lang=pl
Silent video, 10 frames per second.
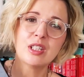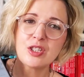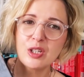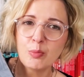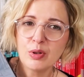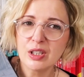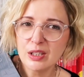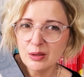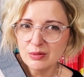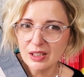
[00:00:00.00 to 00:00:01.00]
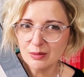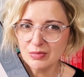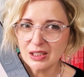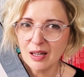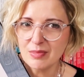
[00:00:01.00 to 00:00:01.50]
też się pochylił nad
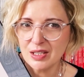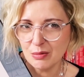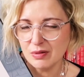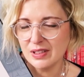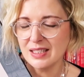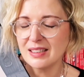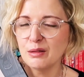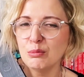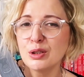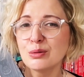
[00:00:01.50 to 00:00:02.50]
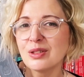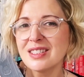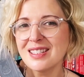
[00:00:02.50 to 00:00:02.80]
mitami słowiańskimi, które